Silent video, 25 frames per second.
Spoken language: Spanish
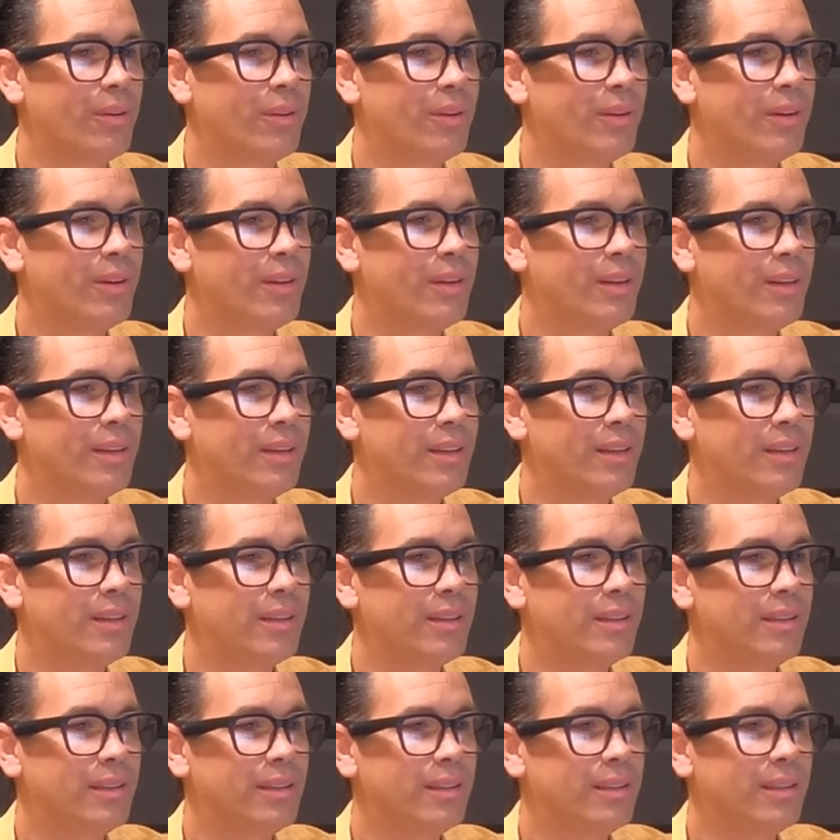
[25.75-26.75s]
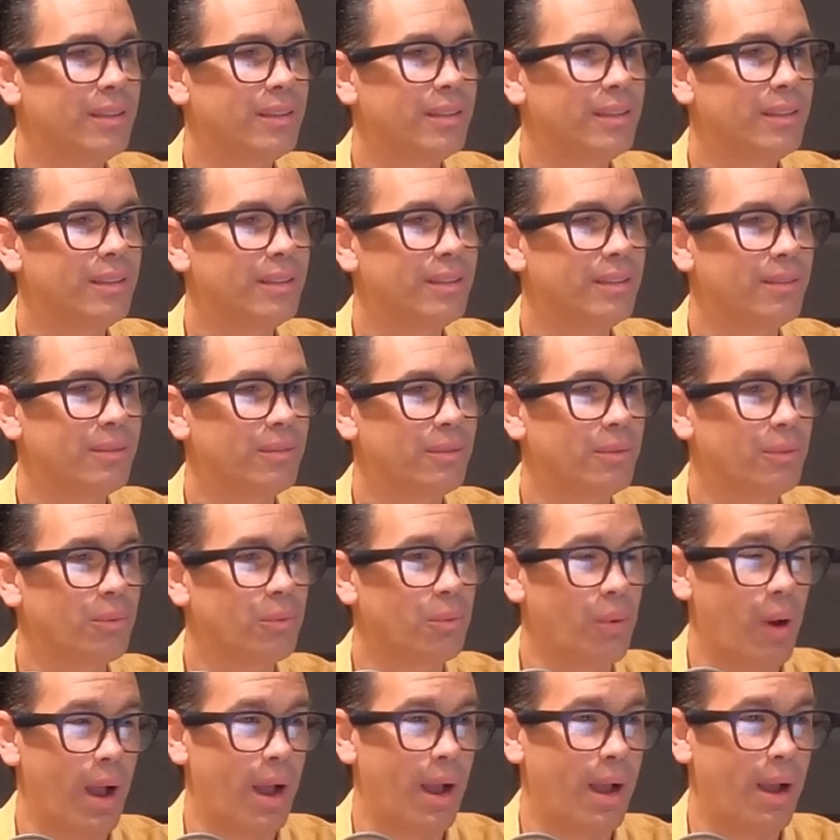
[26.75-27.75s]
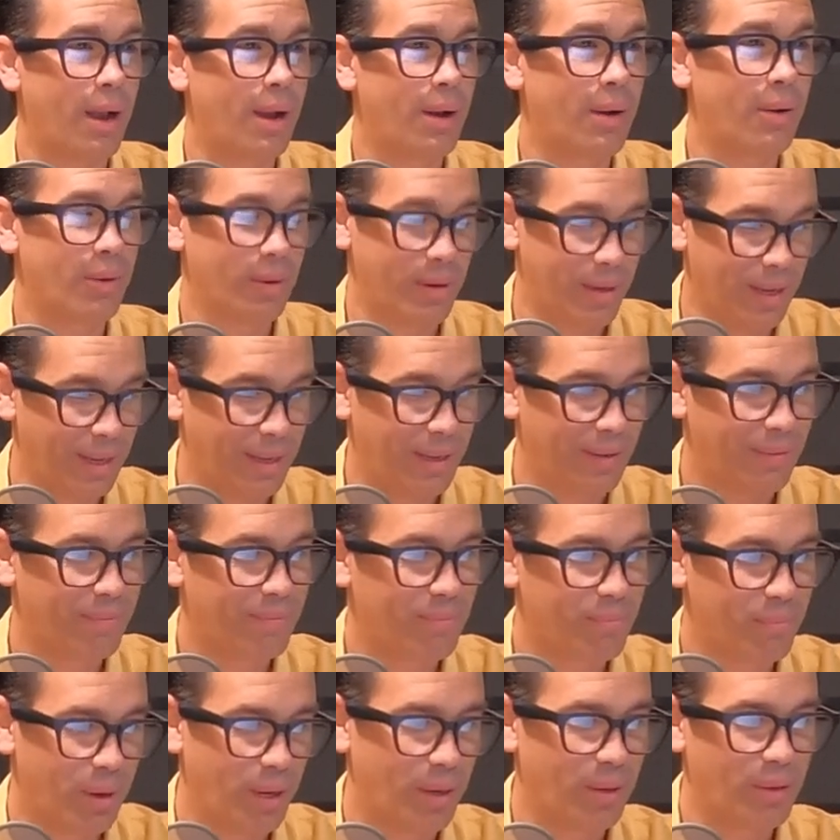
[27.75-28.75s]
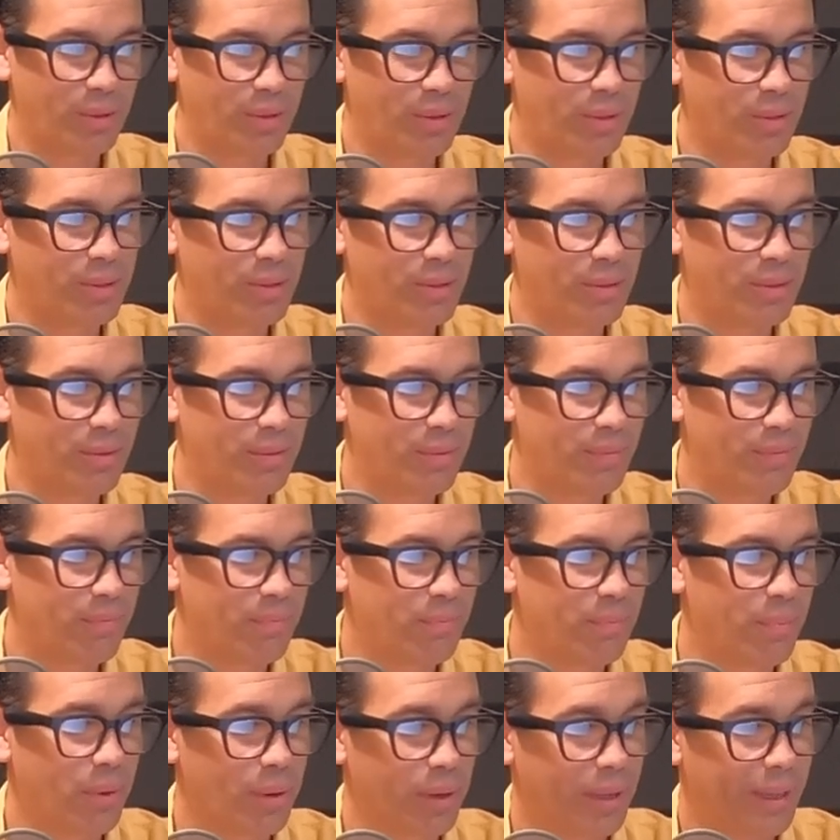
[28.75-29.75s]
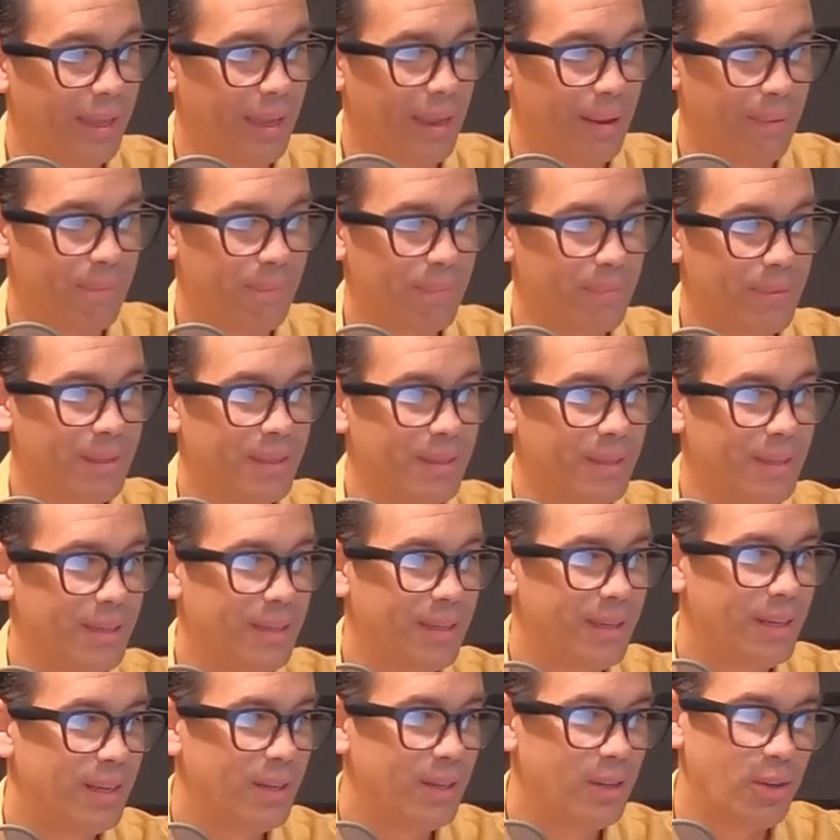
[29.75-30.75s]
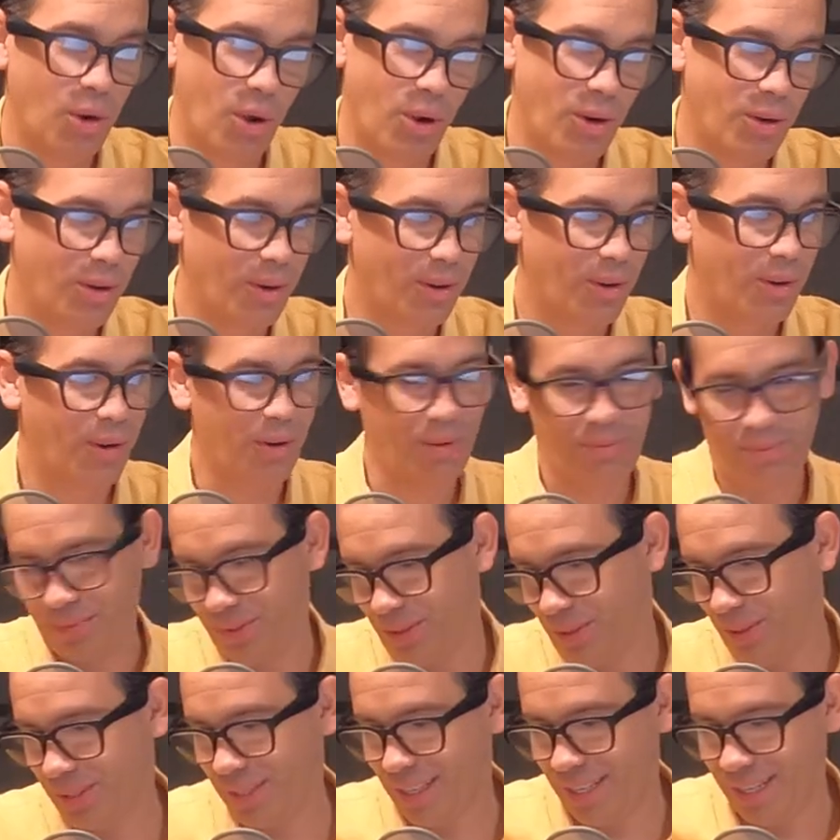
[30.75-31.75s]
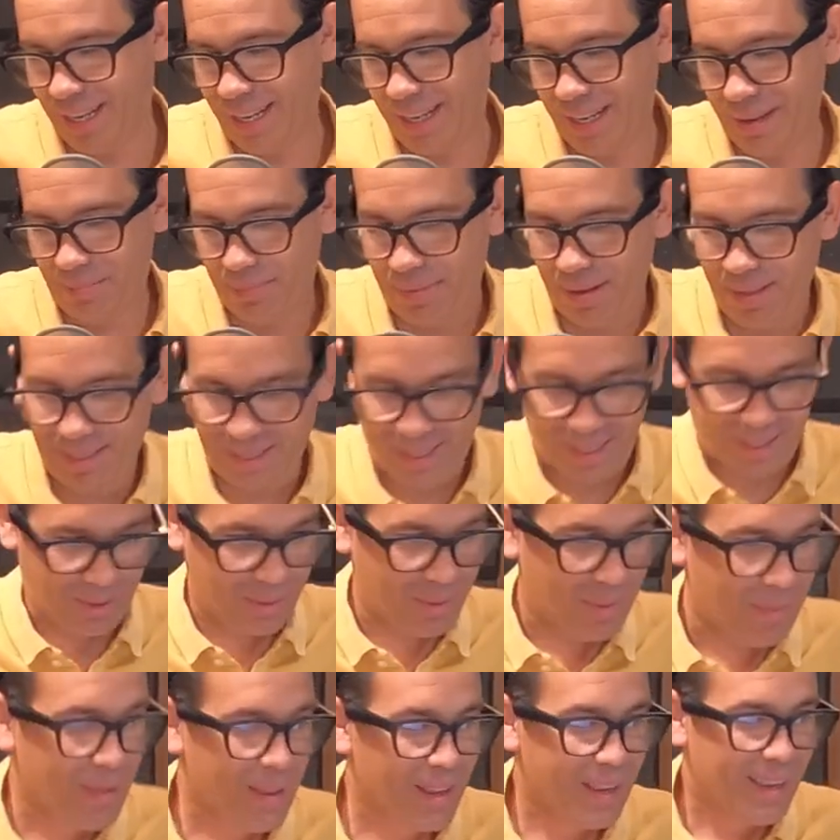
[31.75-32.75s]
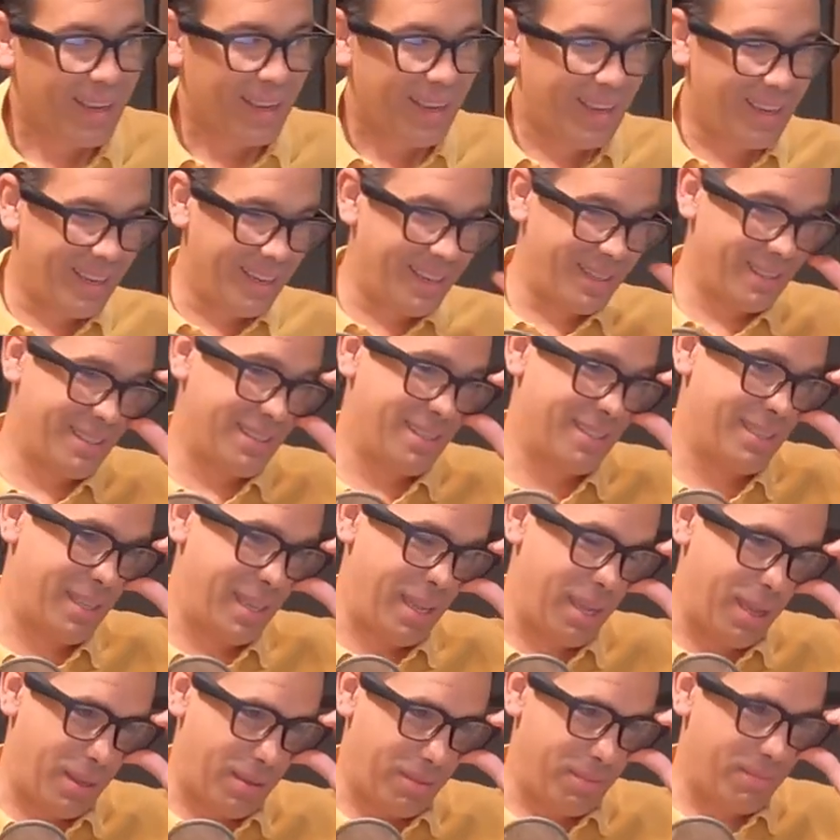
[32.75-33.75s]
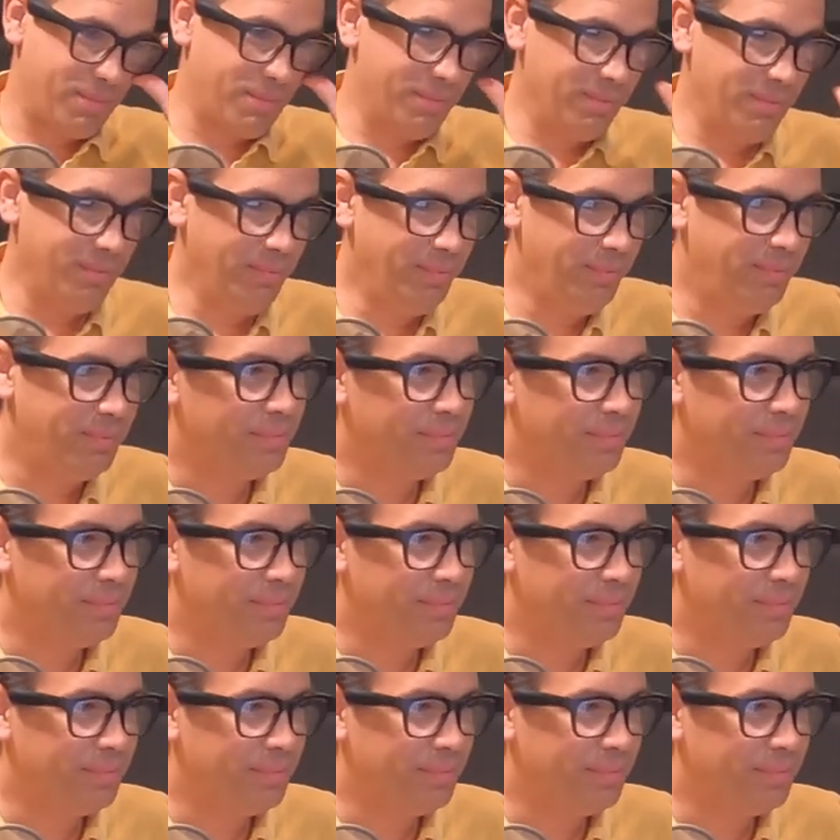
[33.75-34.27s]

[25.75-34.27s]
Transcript: Es iPhone 12 mini. Ok, bueno, ¿Por qué? Porque... ¿Me lo vas a robar? No, no, no. Ah. Yo sería incapaz de eso. Este, ¿Por qué?